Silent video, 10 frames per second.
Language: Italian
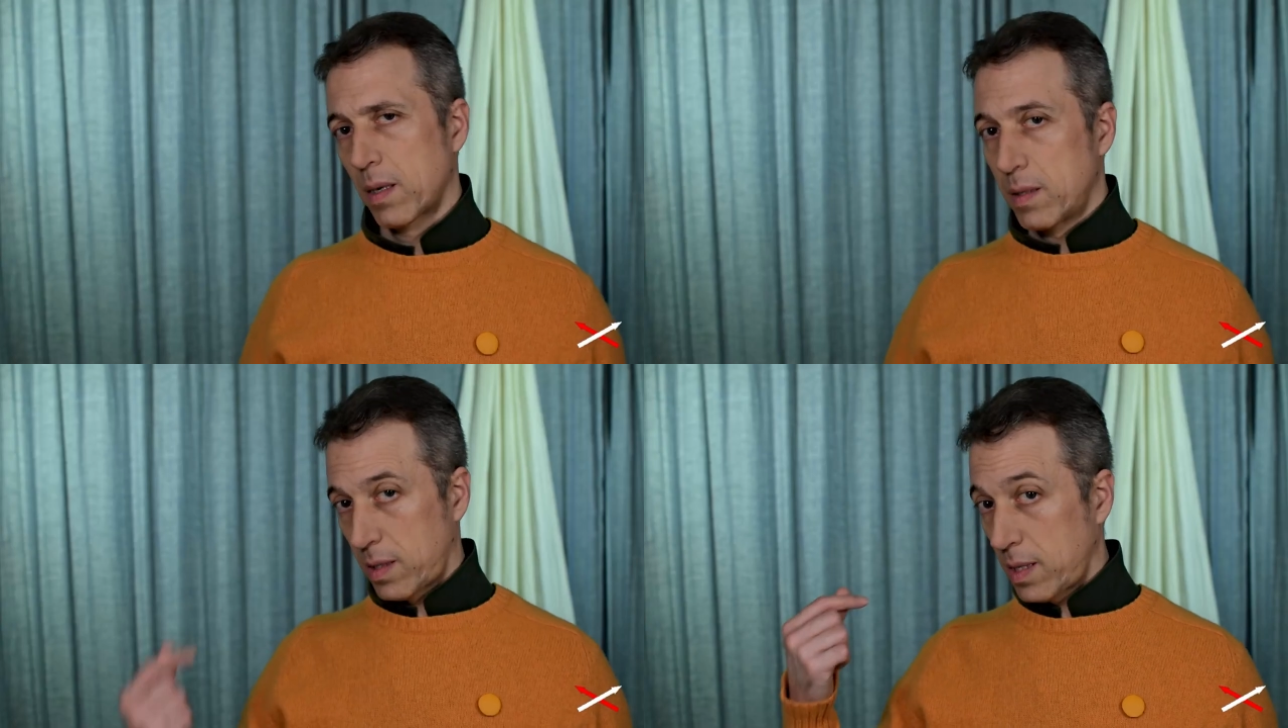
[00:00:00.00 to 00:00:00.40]

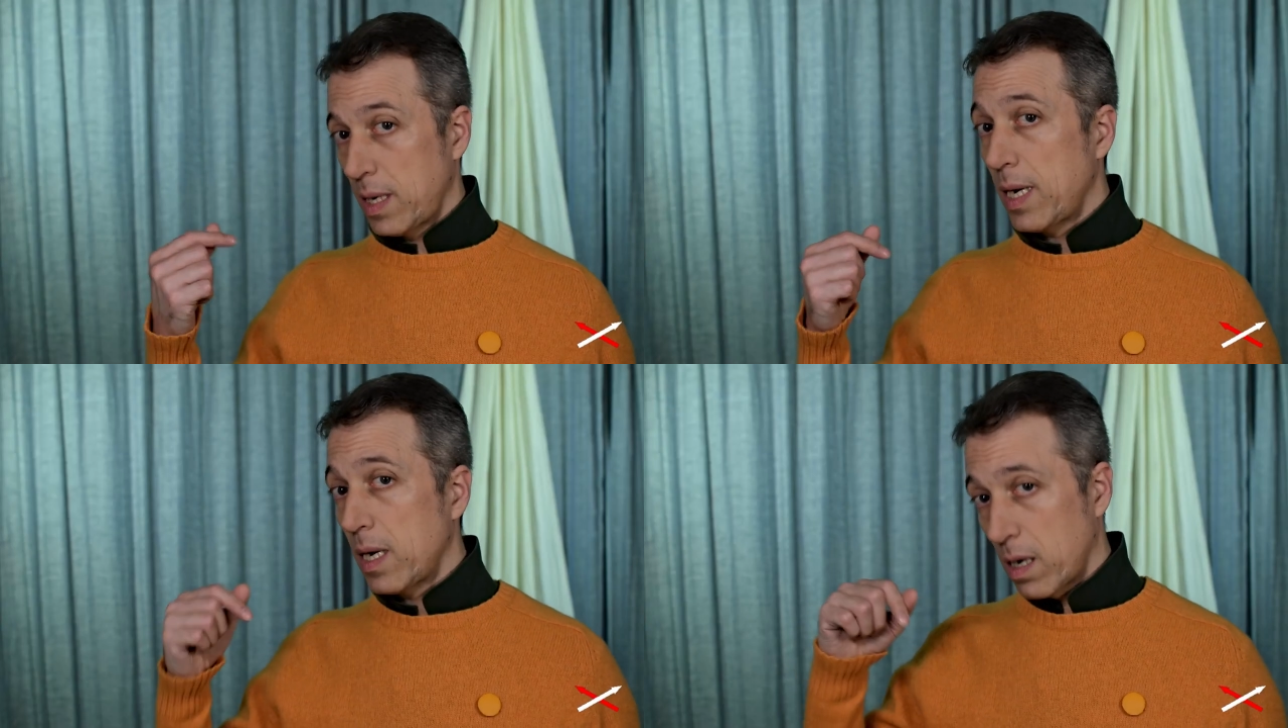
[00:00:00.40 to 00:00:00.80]

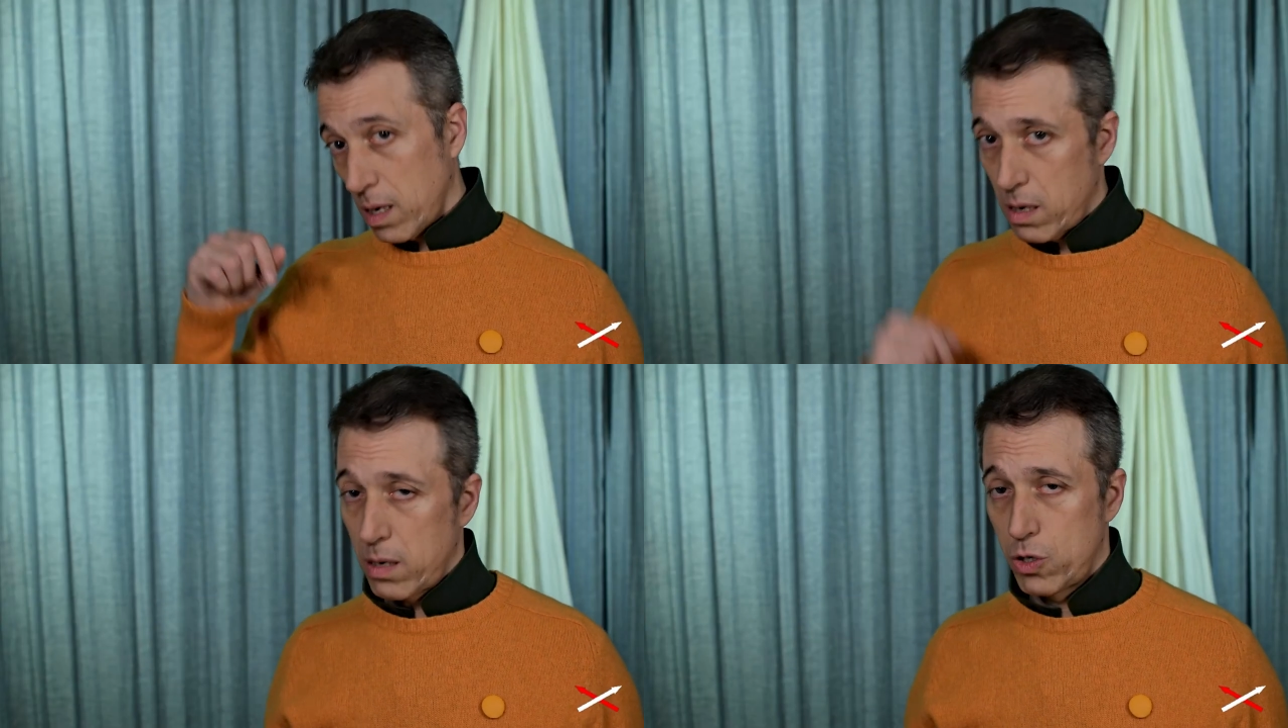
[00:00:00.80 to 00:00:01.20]
Se
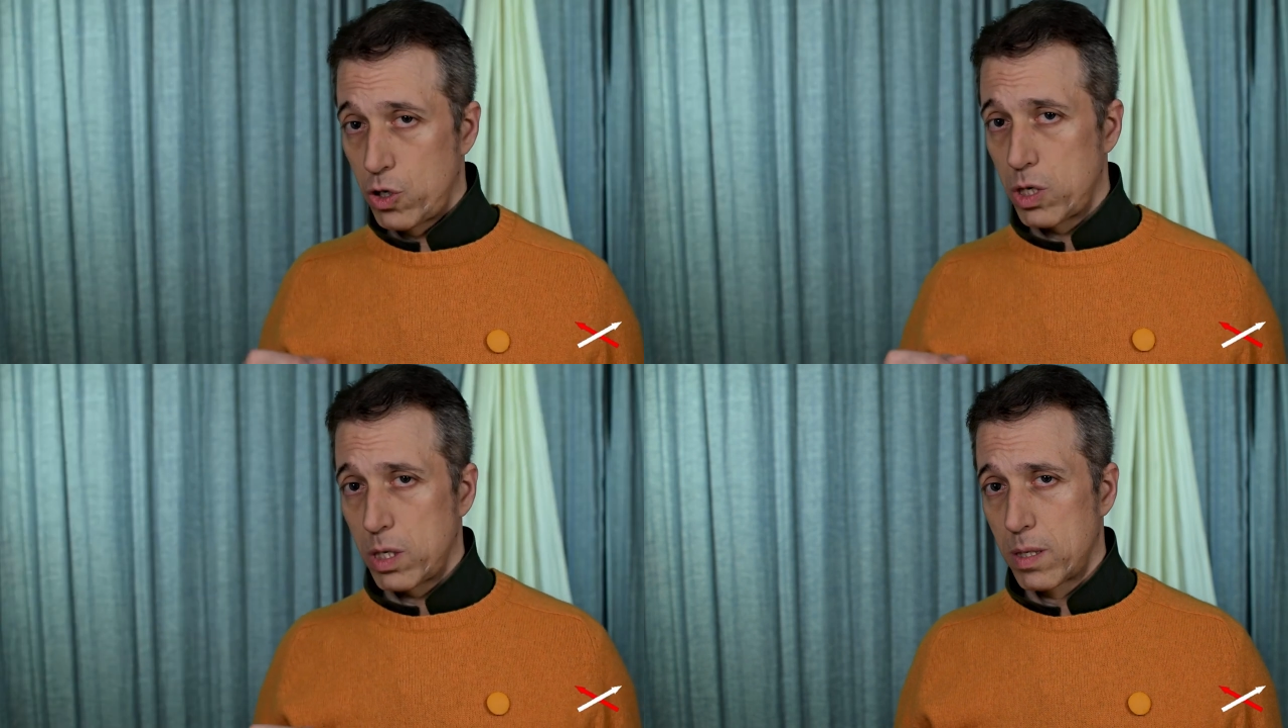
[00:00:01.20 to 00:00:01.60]

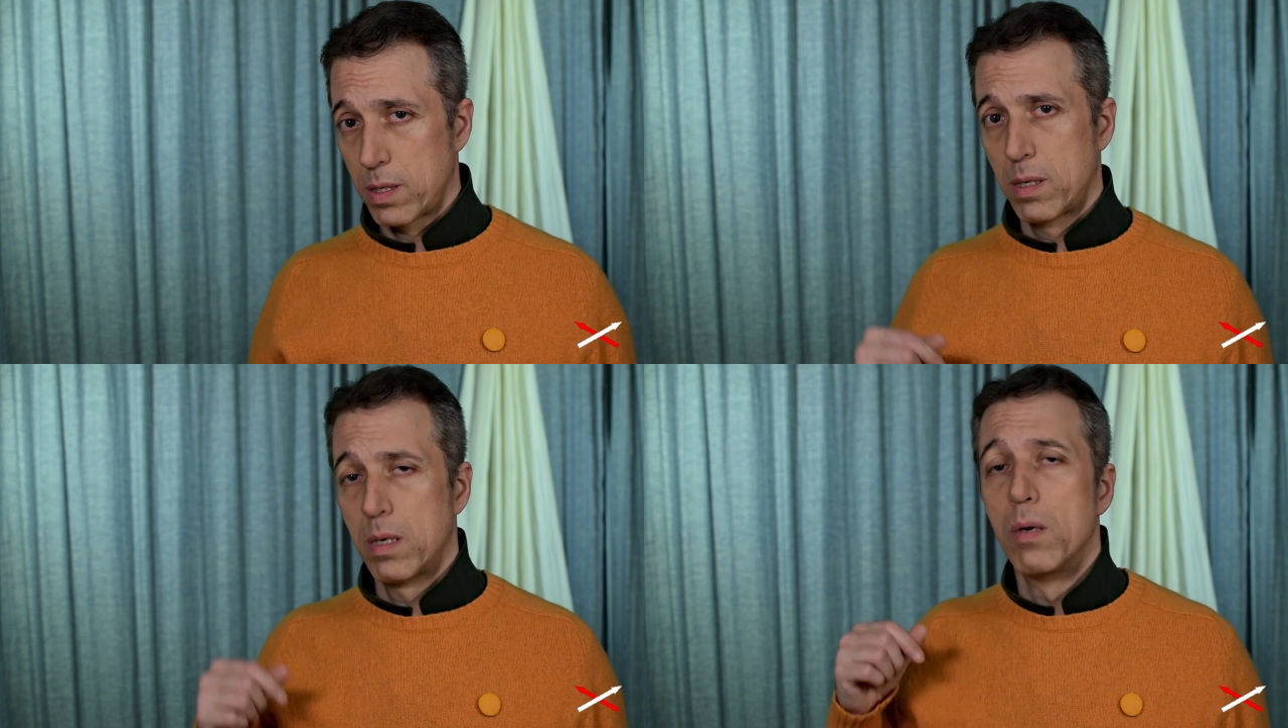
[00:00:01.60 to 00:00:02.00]
oggi
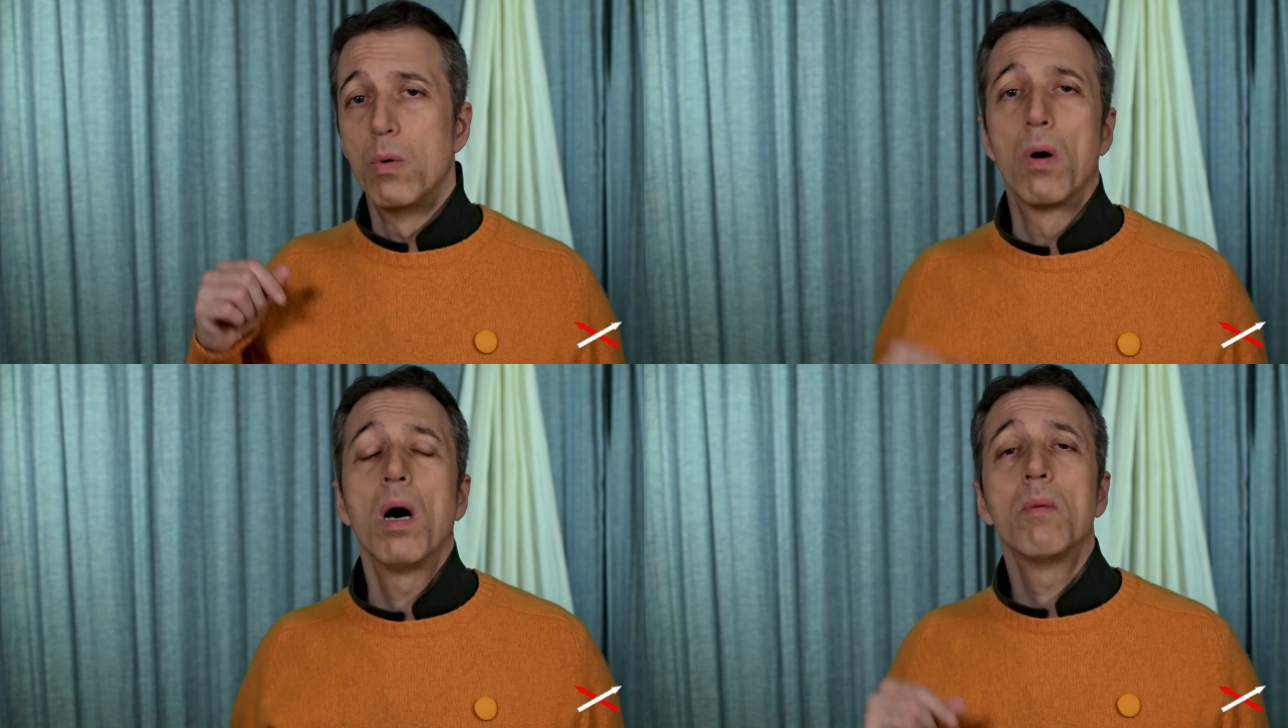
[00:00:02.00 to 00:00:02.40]

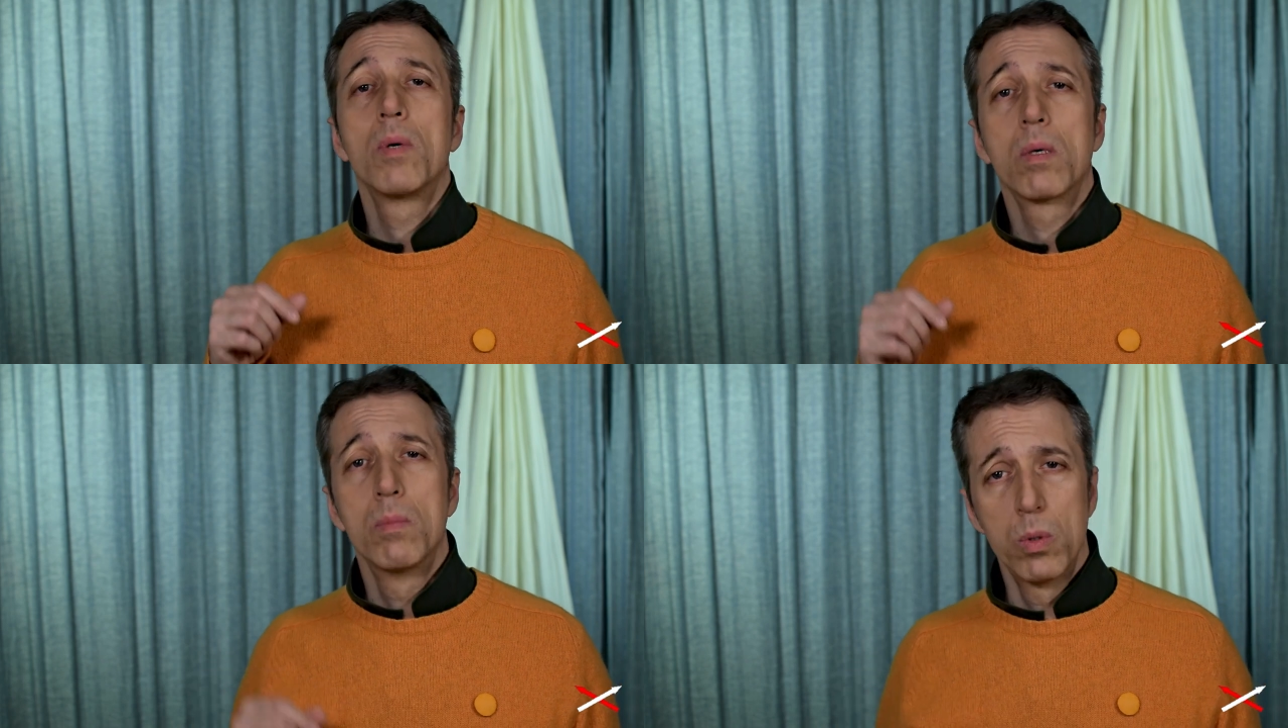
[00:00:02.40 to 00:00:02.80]
l'uomo
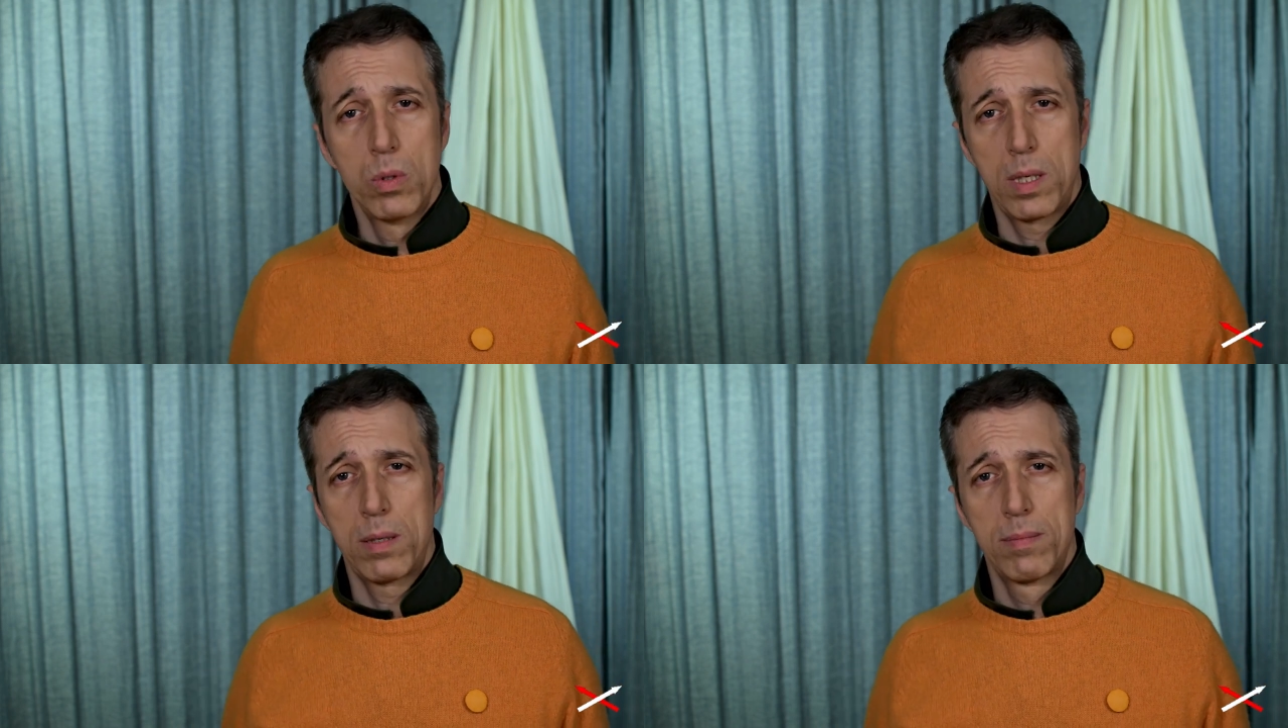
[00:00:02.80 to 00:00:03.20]

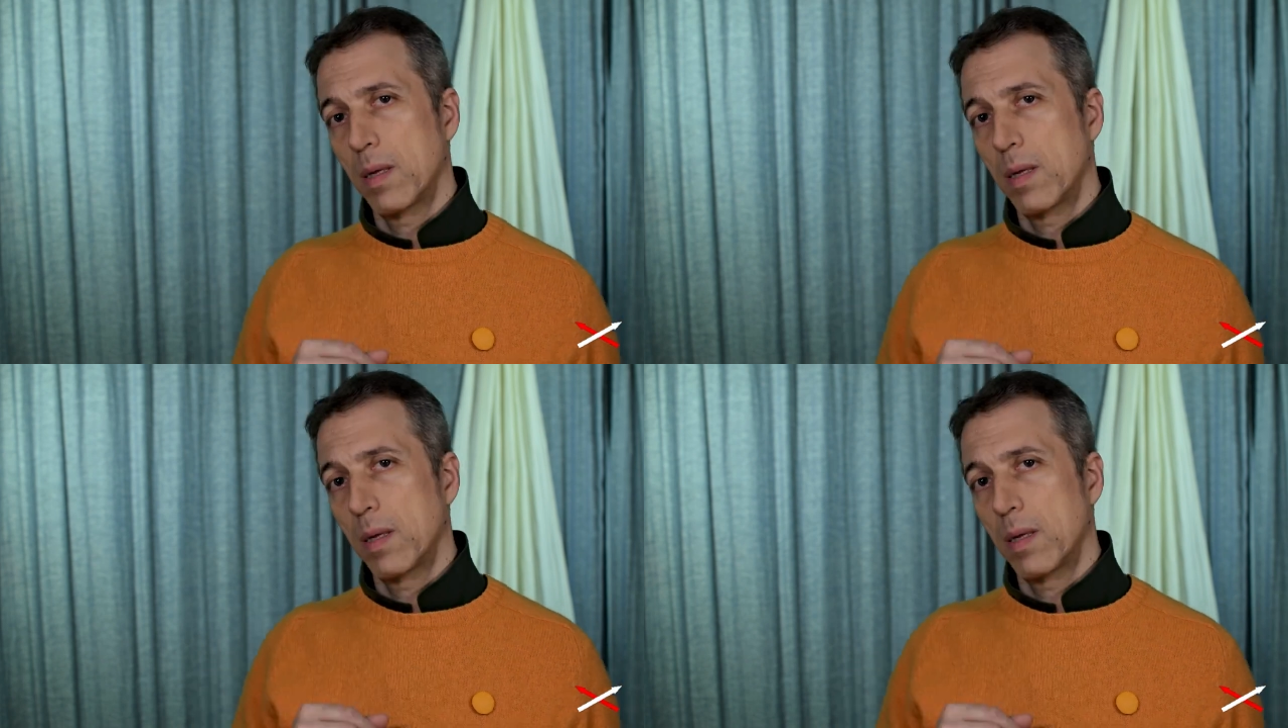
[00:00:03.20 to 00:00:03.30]
comune